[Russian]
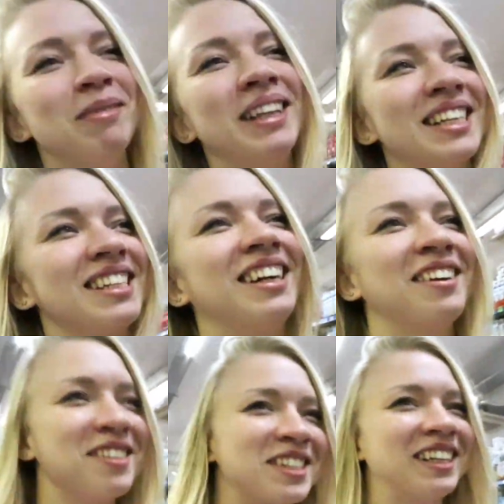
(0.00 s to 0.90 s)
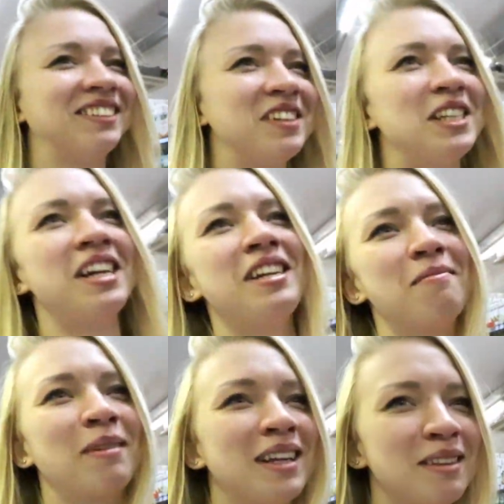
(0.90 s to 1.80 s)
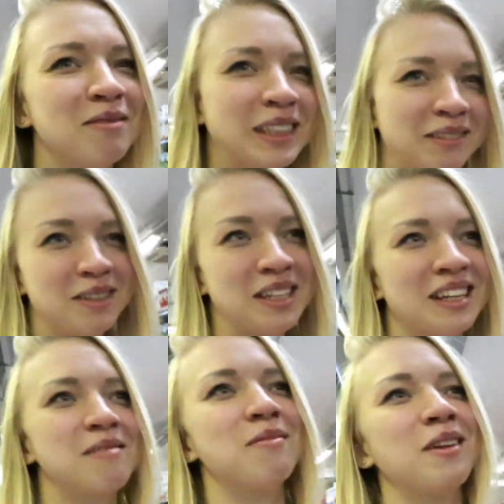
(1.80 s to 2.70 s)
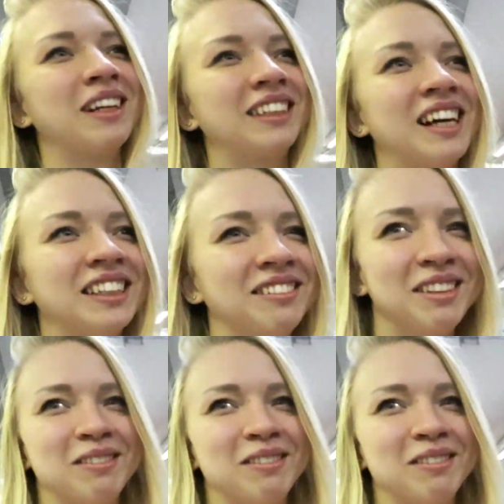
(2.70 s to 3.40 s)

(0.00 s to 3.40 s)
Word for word: Мы нашли хорошее освещение, поэтому сегодня я буду рассказывать